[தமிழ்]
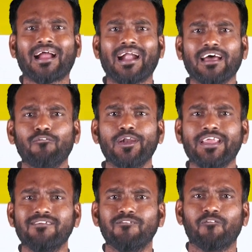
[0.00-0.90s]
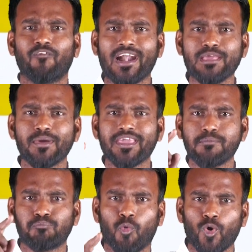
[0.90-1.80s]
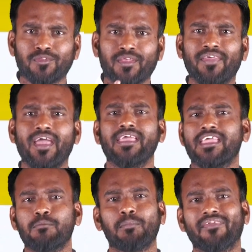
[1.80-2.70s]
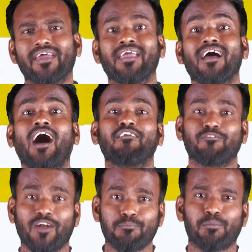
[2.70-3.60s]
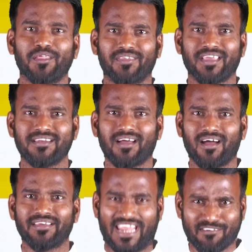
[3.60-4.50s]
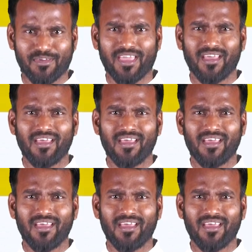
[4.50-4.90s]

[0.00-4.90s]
கடவுளின் வலிமையை பொறுத்ததே என்பதை அவர் வெளிப்படுத்துகின்றார் எனவே